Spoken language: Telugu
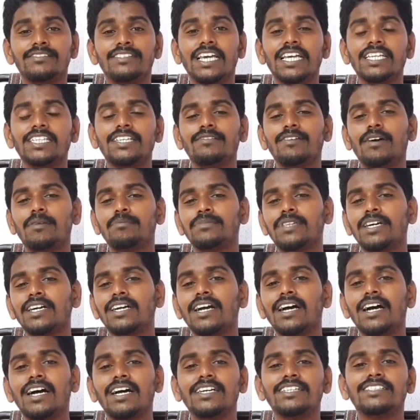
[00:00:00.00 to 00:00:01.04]

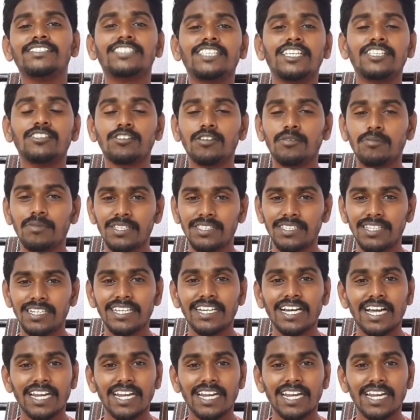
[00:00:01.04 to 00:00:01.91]
దేశవ్యాప్తంగా ఎంతో మందిని